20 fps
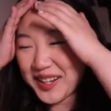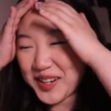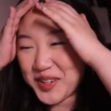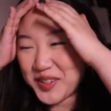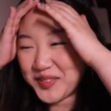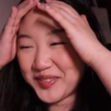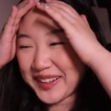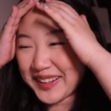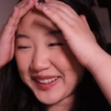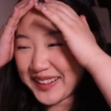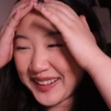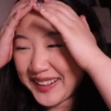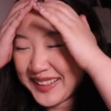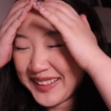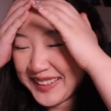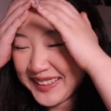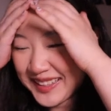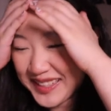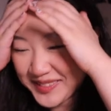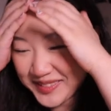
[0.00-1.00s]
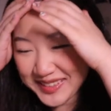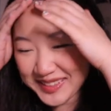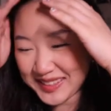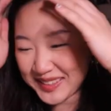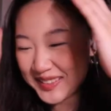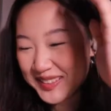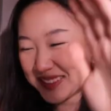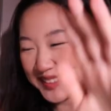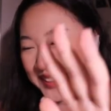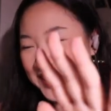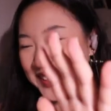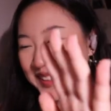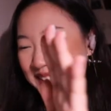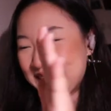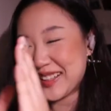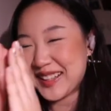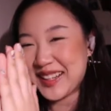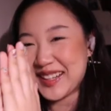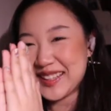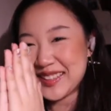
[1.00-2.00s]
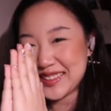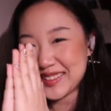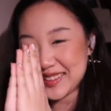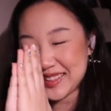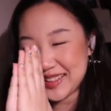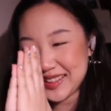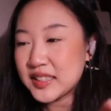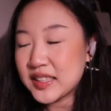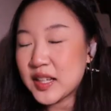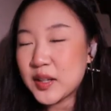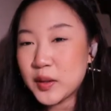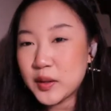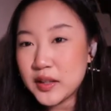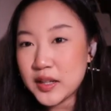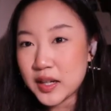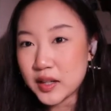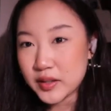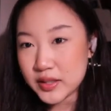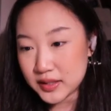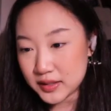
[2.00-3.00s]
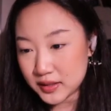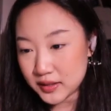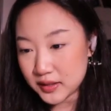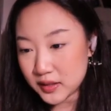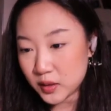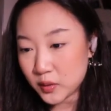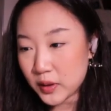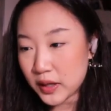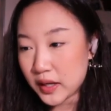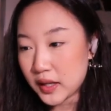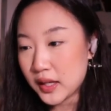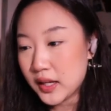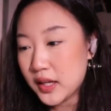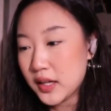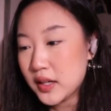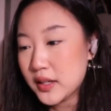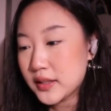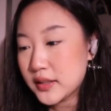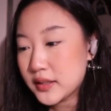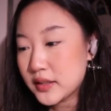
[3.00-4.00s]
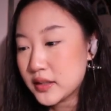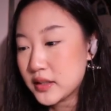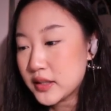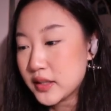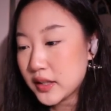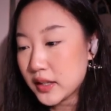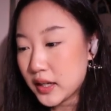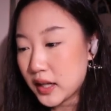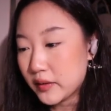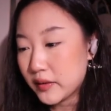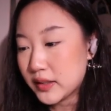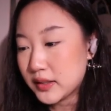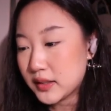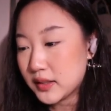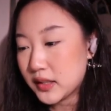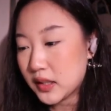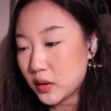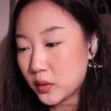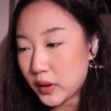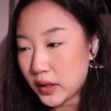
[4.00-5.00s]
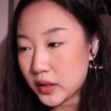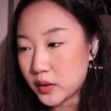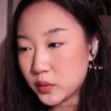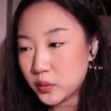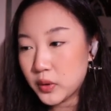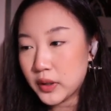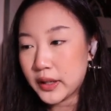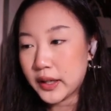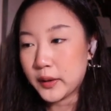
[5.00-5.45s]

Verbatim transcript: Oh my god, I'm so sorry, guys。现在有两万七千块，这两万七千块如果